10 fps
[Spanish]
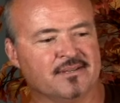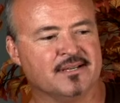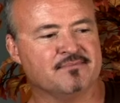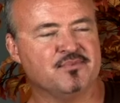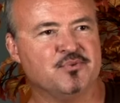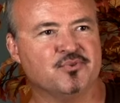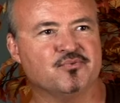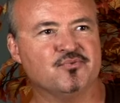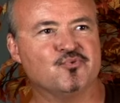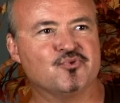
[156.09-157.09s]
Eh, vivo en
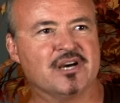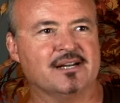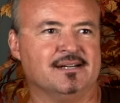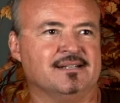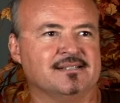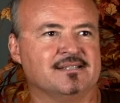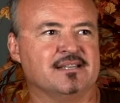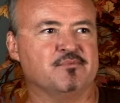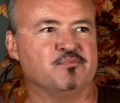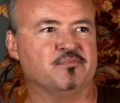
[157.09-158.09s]
un lugar que se
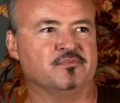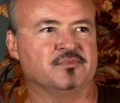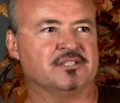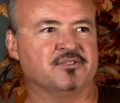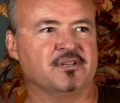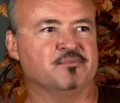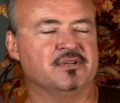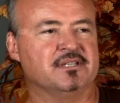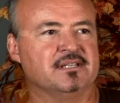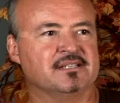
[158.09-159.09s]
llama, una ciudad
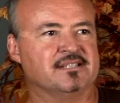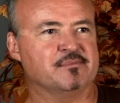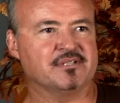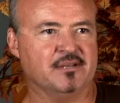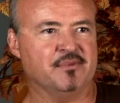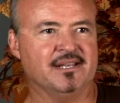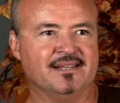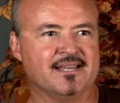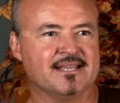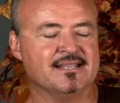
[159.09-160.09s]
muy linda que se llama San
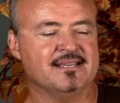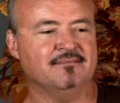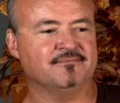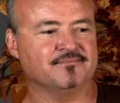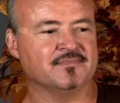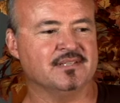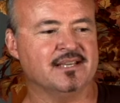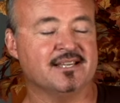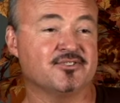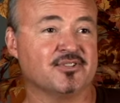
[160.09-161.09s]
Miguel de Allende.
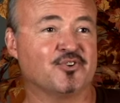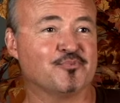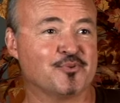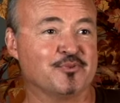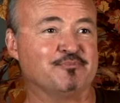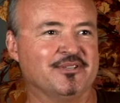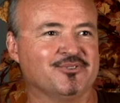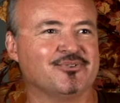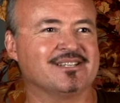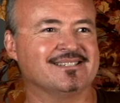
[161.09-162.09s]
Y ahí es donde compro mis
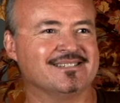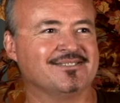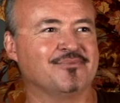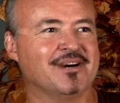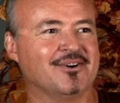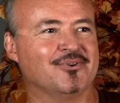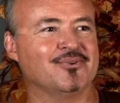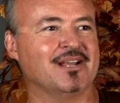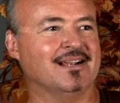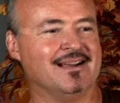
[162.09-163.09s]
pinturas. Yo
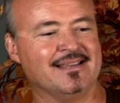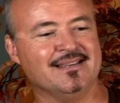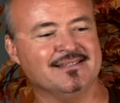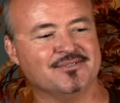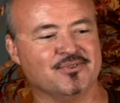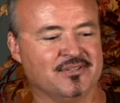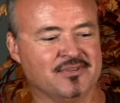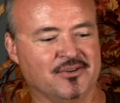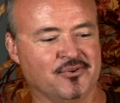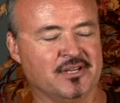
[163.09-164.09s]
bajo la calle, estoy en
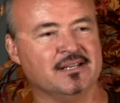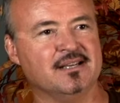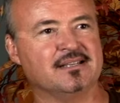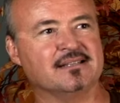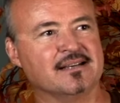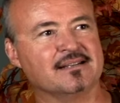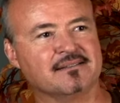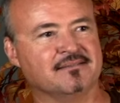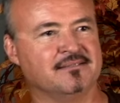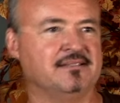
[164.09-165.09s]
una colina y a
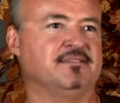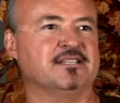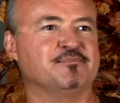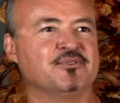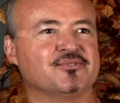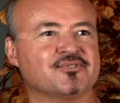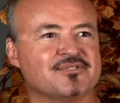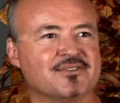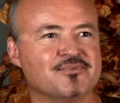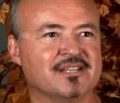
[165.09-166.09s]
10 minutos
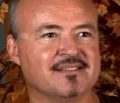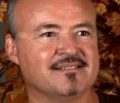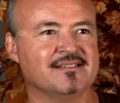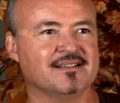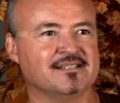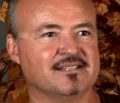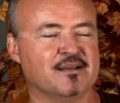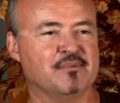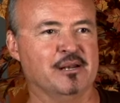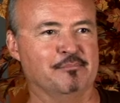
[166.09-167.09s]
tengo una tiendita que se
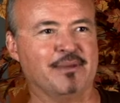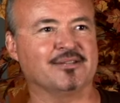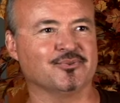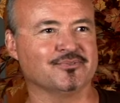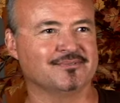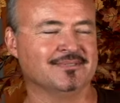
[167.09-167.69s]
llama El Pato.